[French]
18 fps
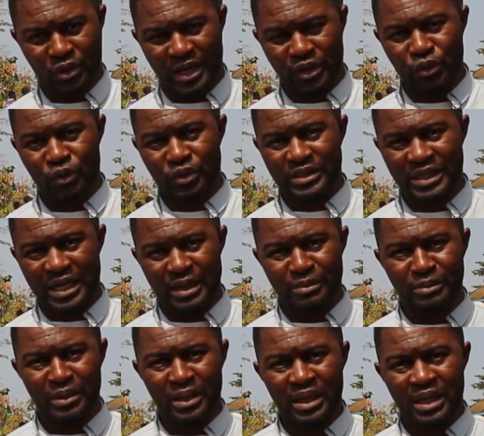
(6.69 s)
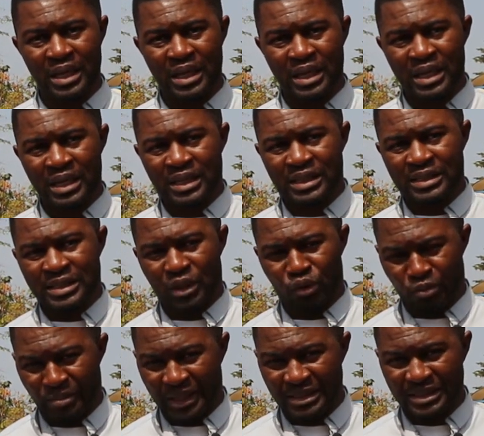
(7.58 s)
La deuxième,
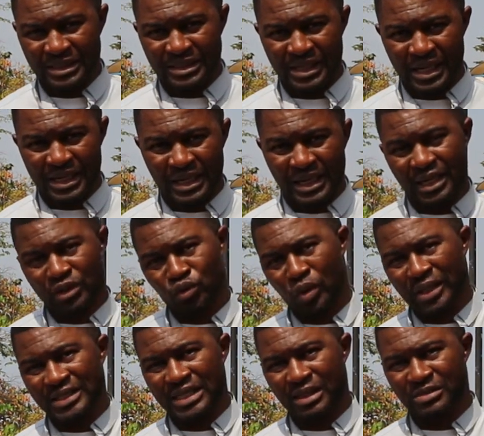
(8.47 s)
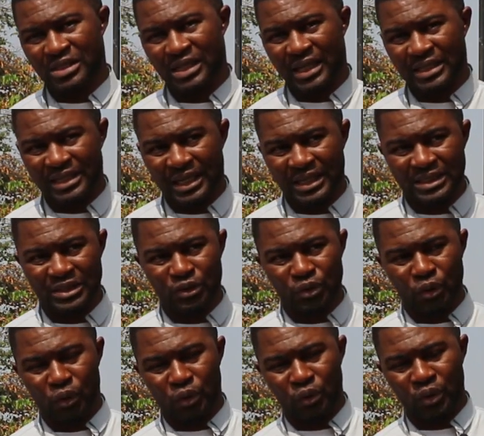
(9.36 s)
c'est le magistère. Et la troisième, c'est la
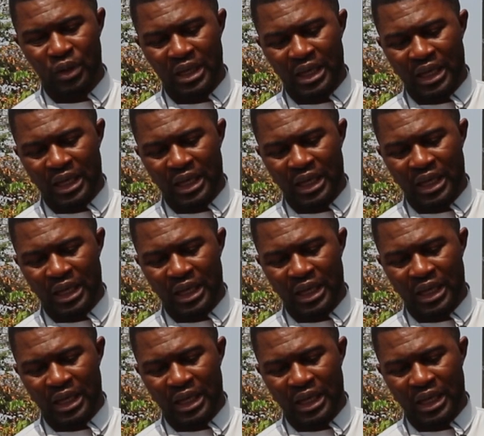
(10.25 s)
tradition.